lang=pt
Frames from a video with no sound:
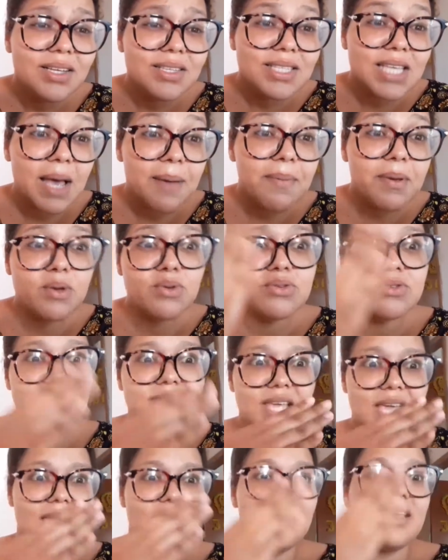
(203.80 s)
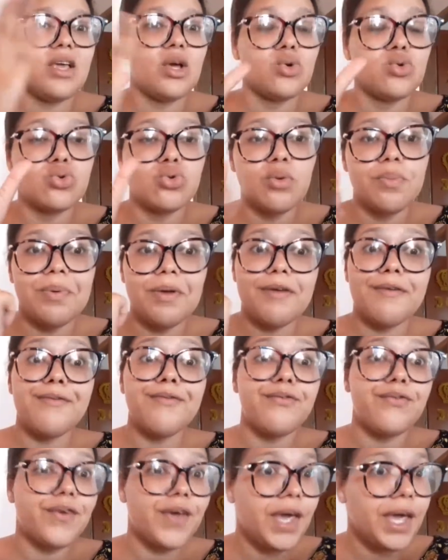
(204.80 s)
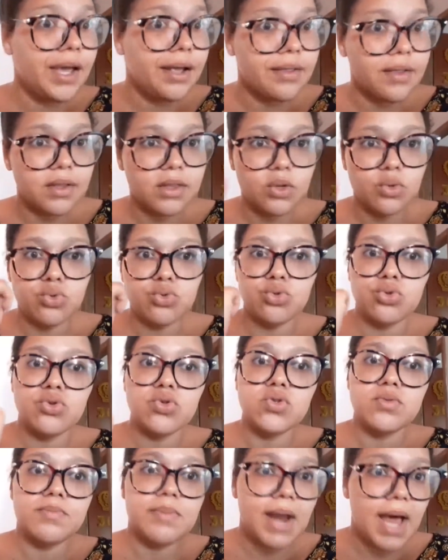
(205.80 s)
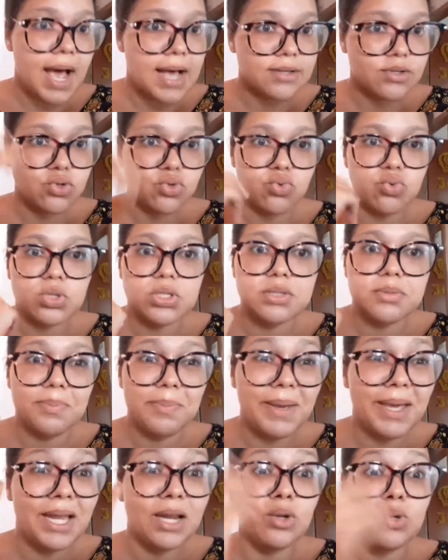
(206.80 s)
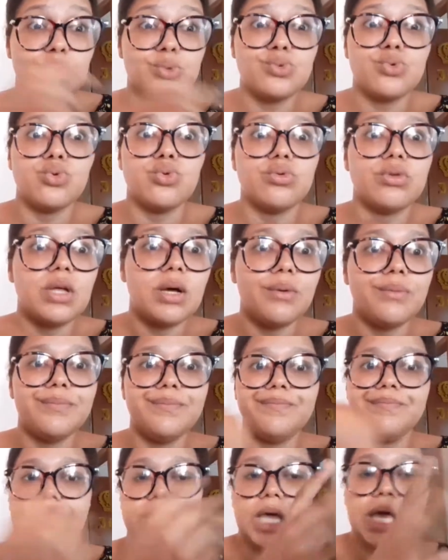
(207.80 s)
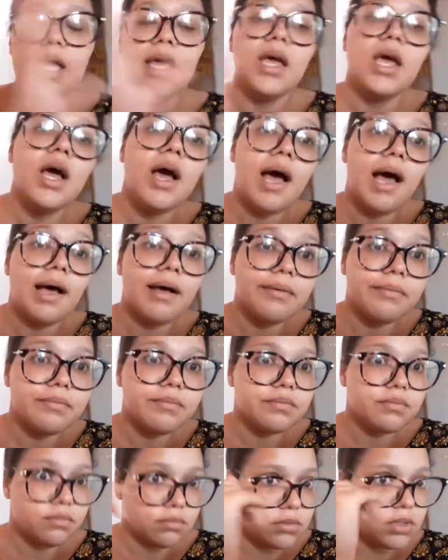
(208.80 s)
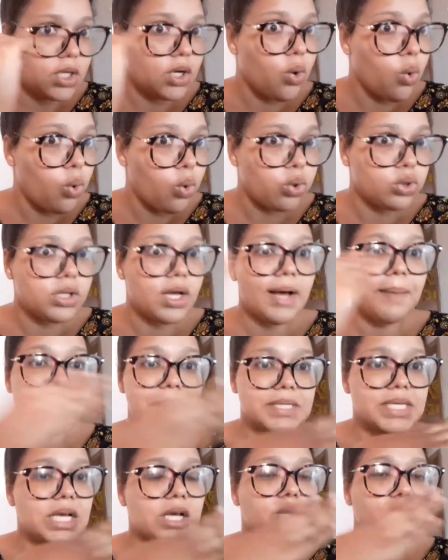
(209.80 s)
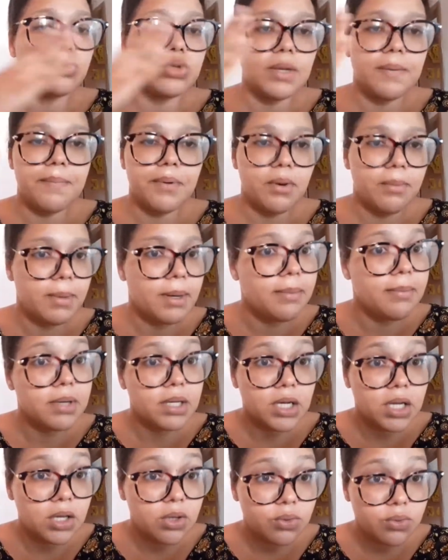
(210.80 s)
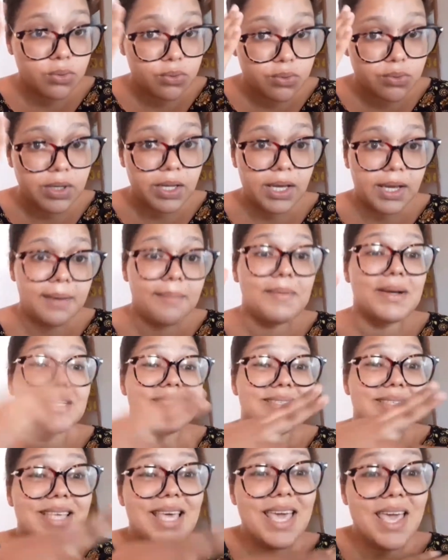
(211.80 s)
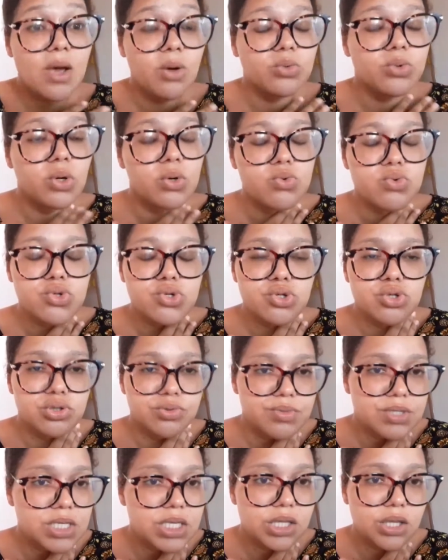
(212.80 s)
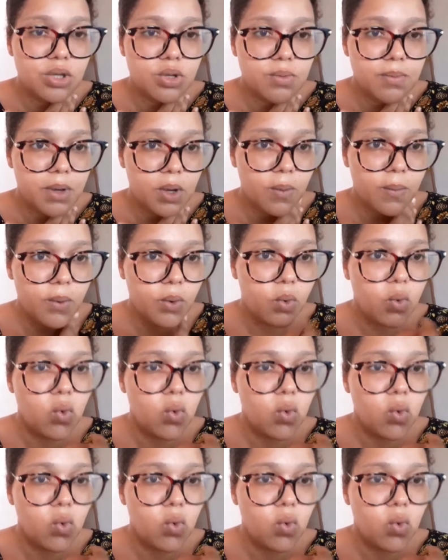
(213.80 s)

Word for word: Sabe, eu sei que eu sou perfeita, tenho os dois braços, duas pernas, não sou tão, né? Gorda, apesar que não tem problema nenhum, né? Mas eu não estou me sentindo bem com meu